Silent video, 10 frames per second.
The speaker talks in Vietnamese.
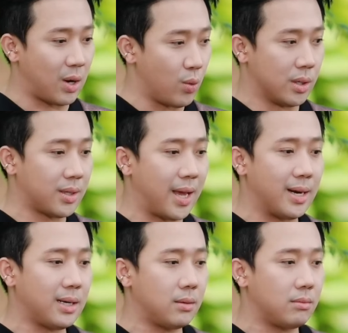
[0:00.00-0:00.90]
sau nửa
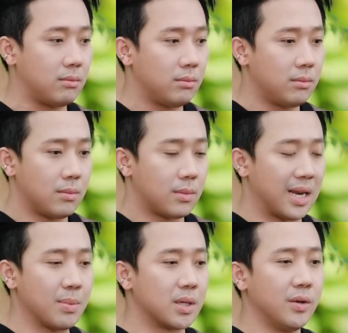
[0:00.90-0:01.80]
tháng
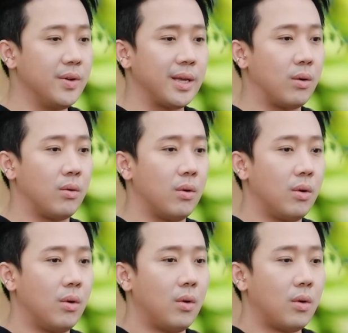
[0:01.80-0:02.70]
đám cưới với nhau,
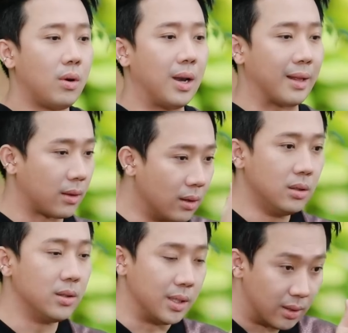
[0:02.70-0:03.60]
là từ
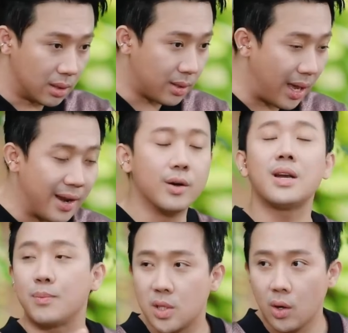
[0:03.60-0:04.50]
nửa ê,
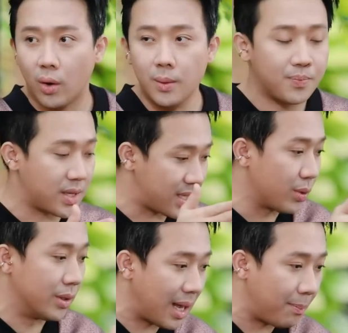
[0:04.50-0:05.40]
nửa năm xin lỗi
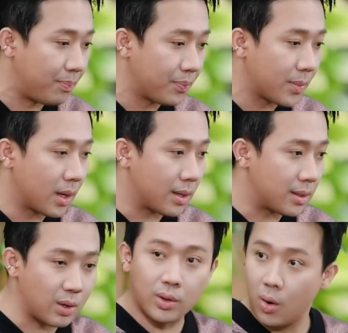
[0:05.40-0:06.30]
sau nửa năm
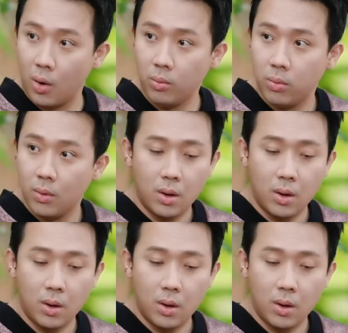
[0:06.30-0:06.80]
sau tân hôn,